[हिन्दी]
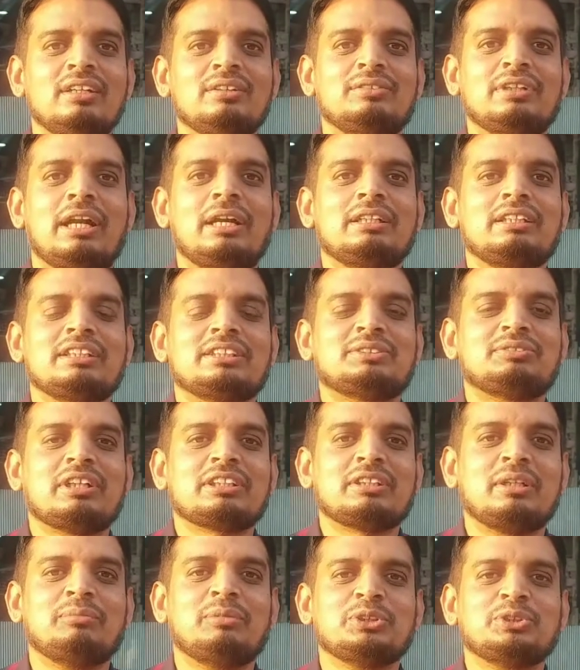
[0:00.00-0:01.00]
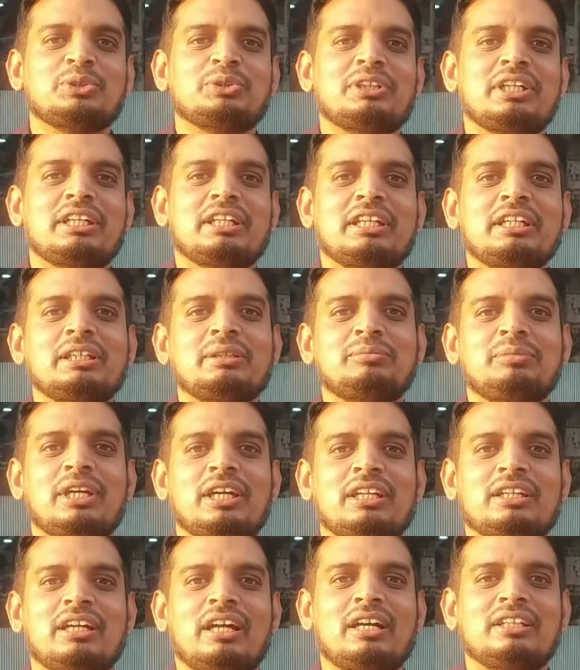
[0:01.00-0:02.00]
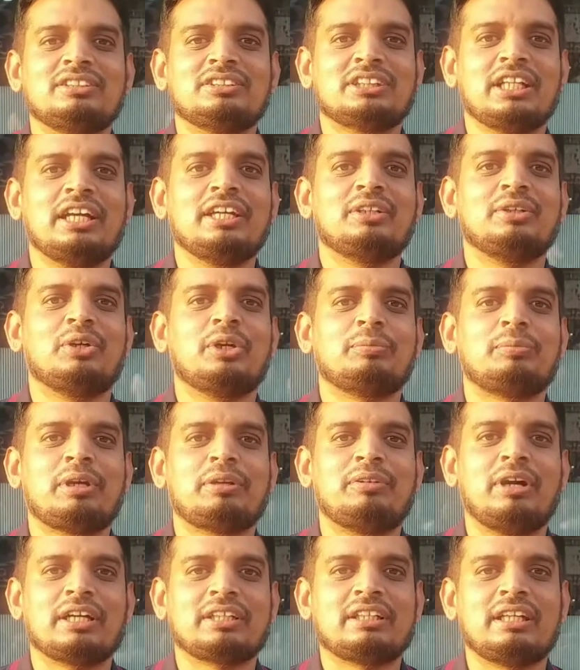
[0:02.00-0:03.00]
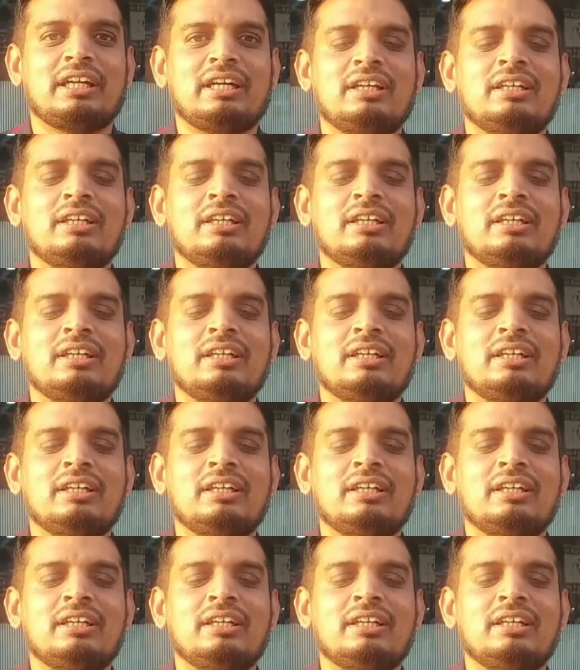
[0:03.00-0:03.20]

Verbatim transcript: फ्रेंड इस वक्त हम मौजूद हैं रहीम यार खान शाही रोड पर वाक़